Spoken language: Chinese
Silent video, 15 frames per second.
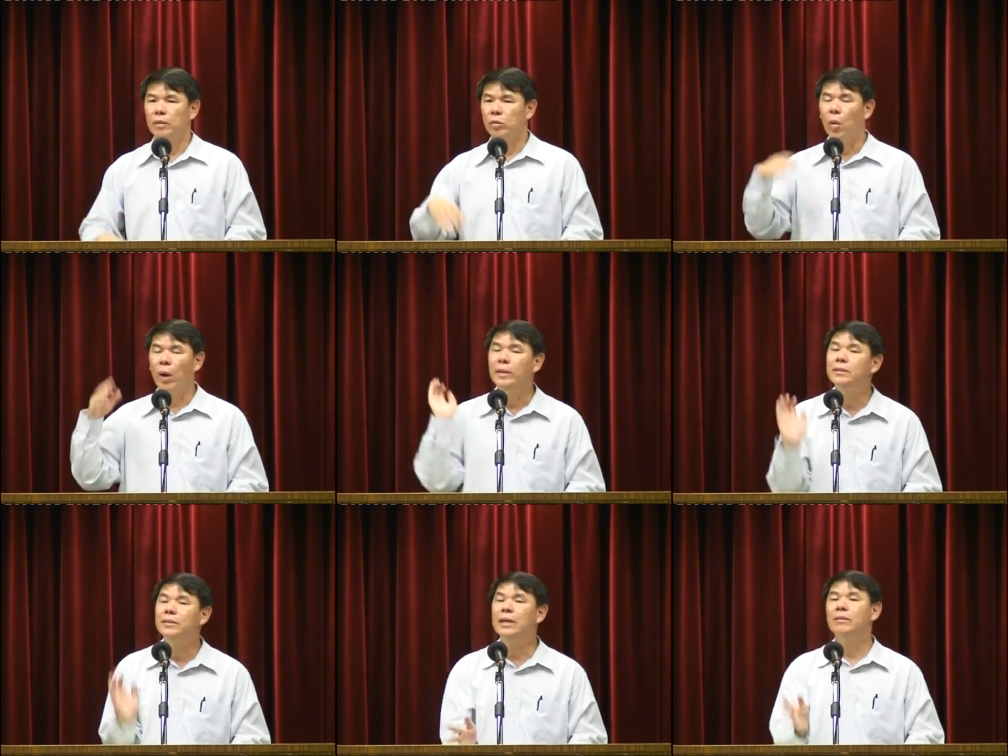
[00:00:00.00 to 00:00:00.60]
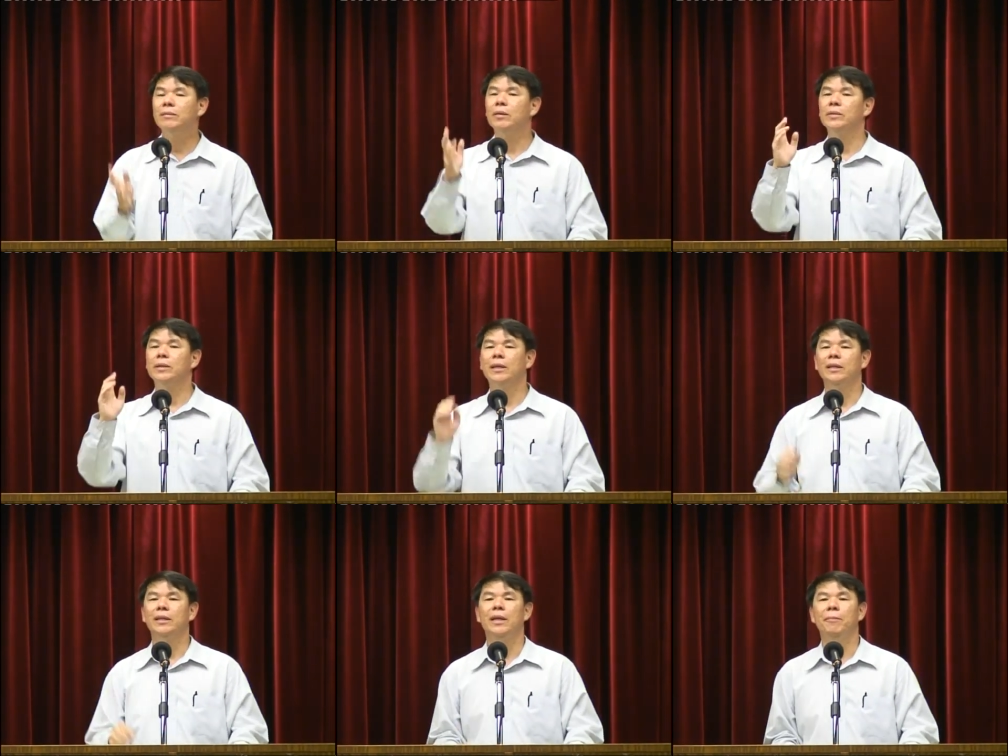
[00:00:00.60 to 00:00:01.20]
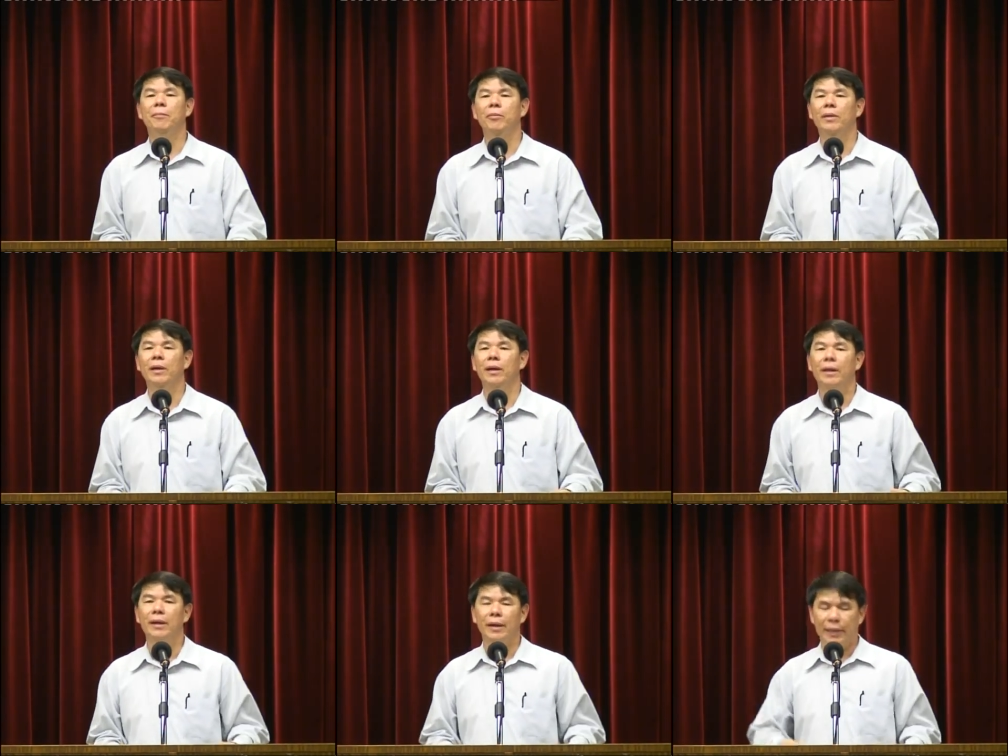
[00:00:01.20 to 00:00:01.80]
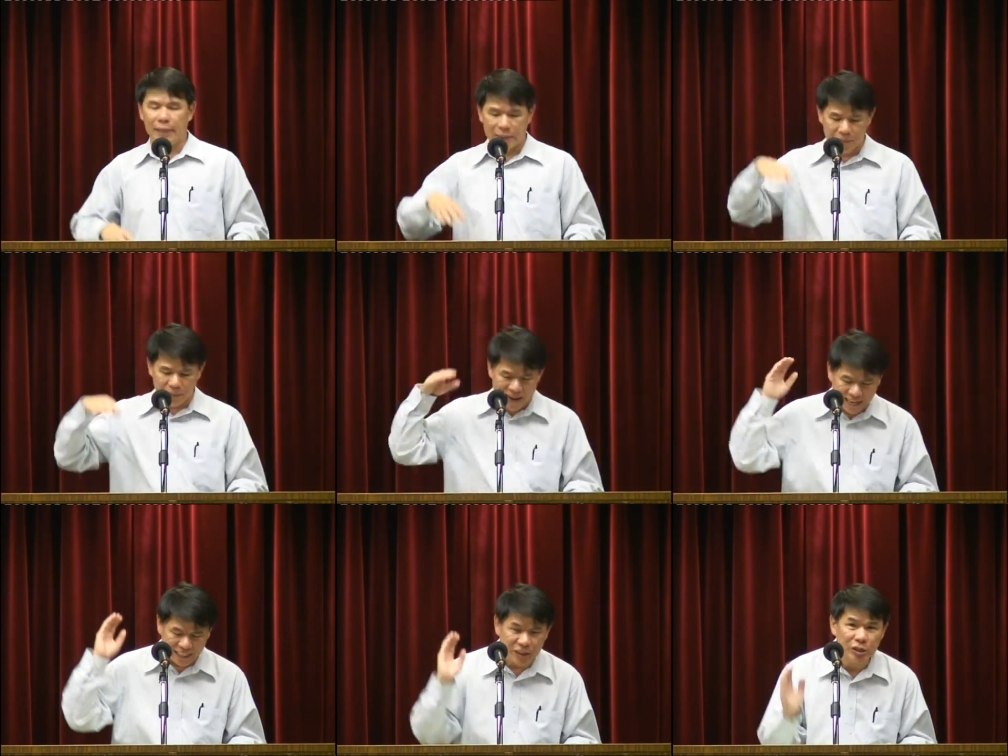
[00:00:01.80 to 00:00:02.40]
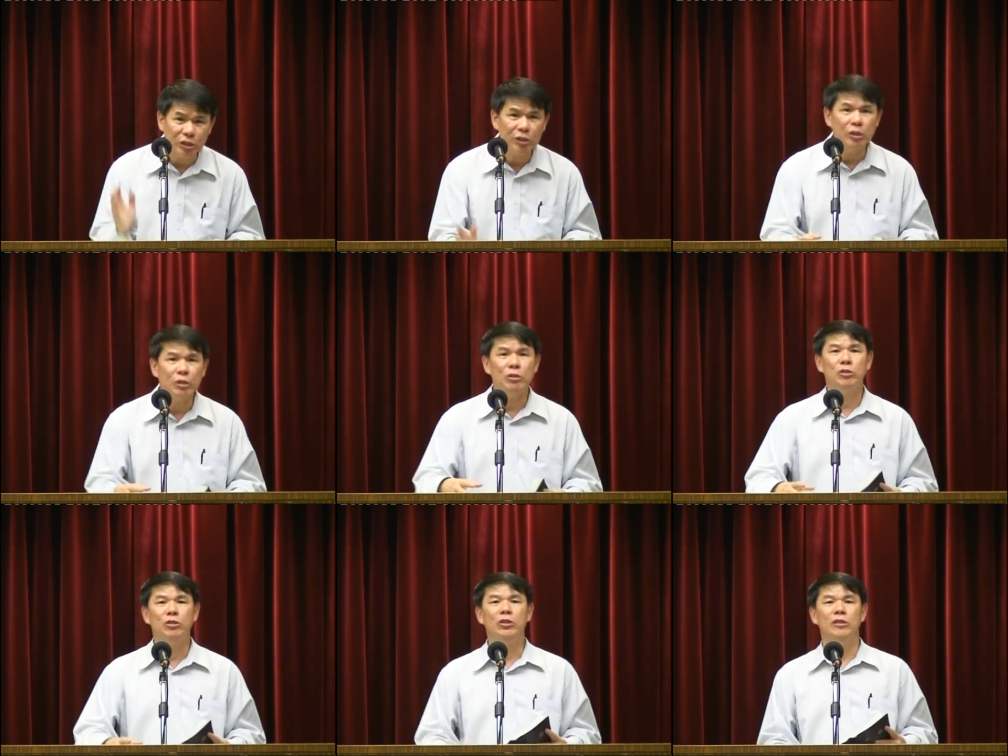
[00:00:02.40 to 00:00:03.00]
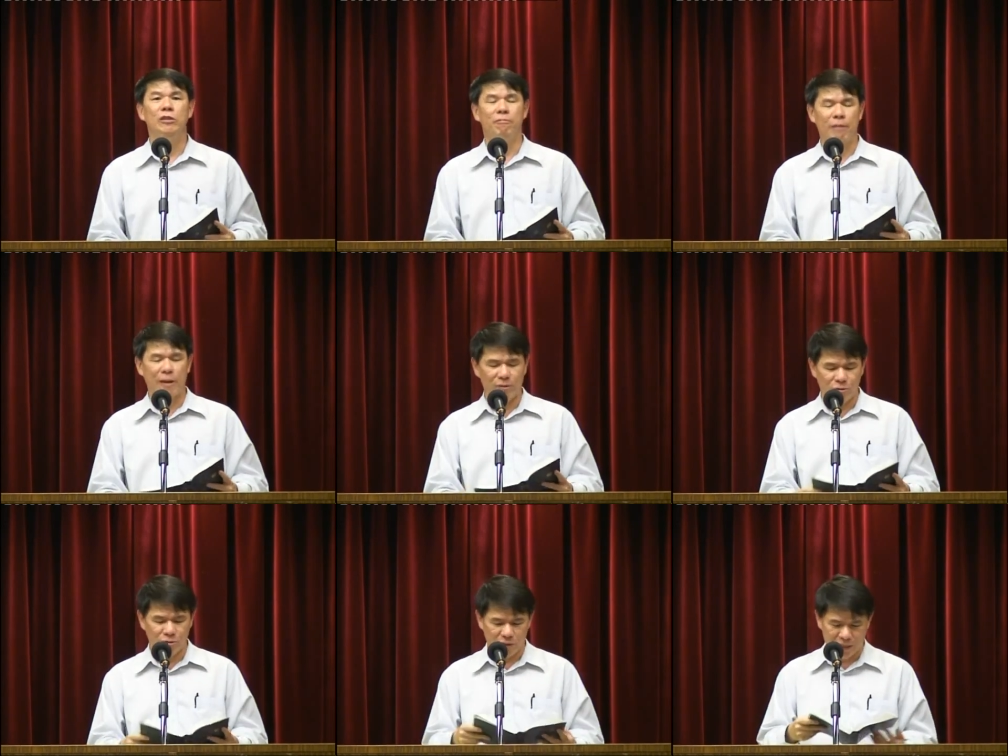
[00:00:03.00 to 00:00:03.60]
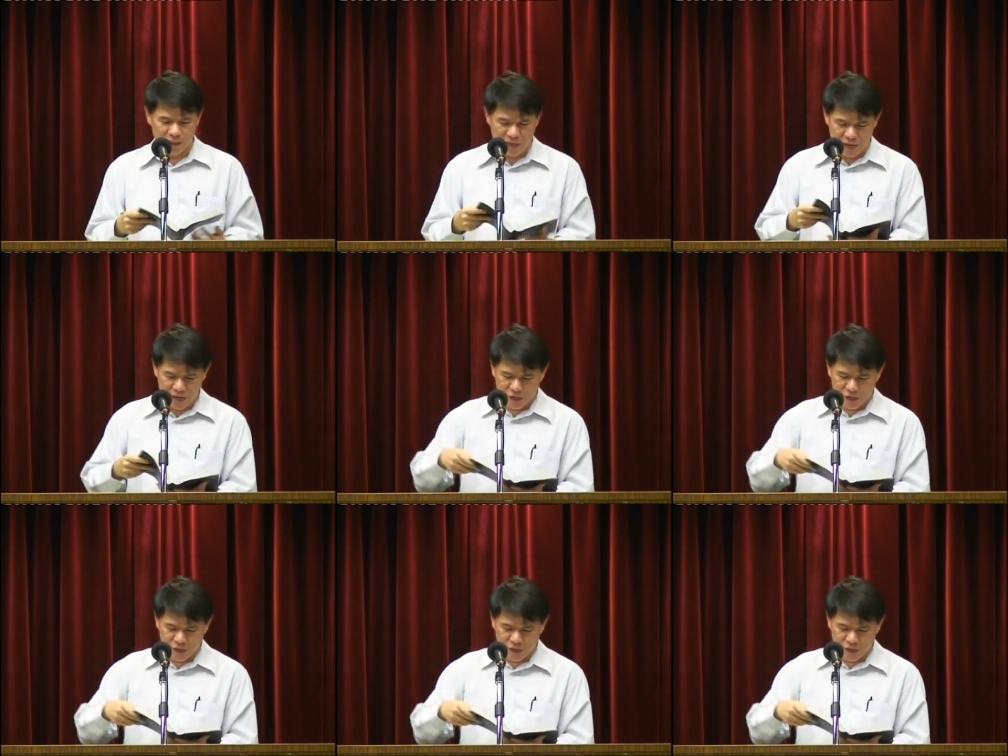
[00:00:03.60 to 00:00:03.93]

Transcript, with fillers: 管教到这个地步了，你们还继续的犯罪，